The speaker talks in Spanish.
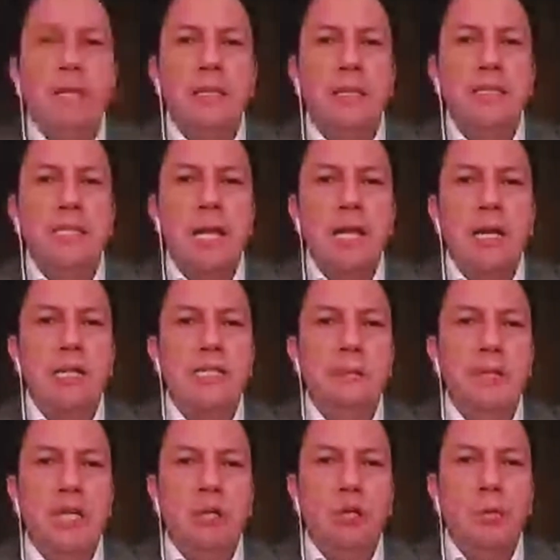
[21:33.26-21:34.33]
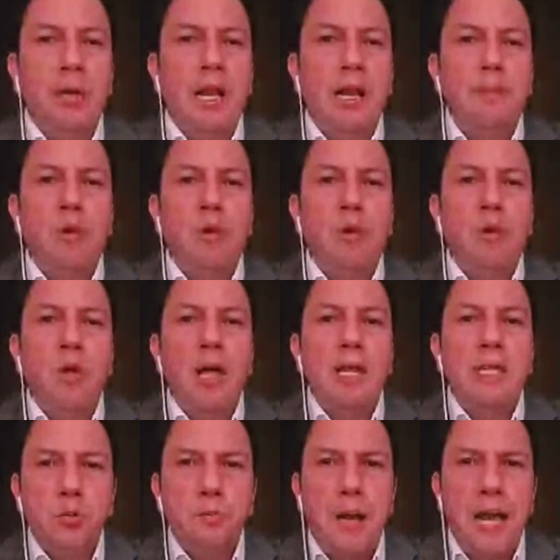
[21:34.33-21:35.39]
mientras que el crecimiento para la
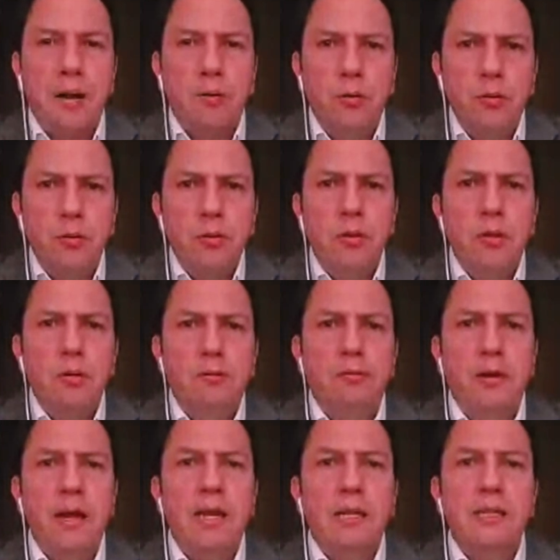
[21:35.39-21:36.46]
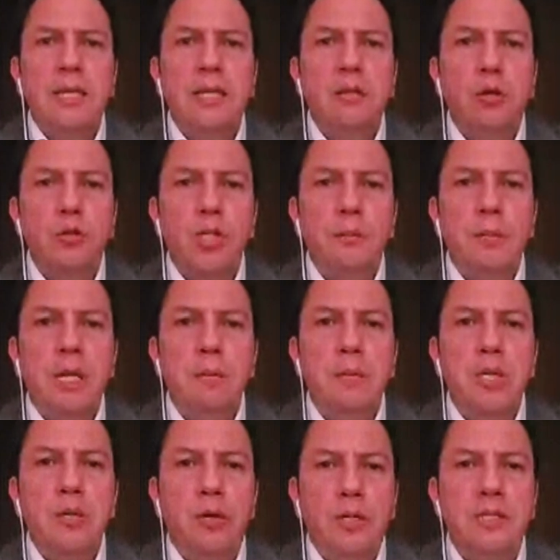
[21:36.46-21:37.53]
modalidad postpago fue de 12 mil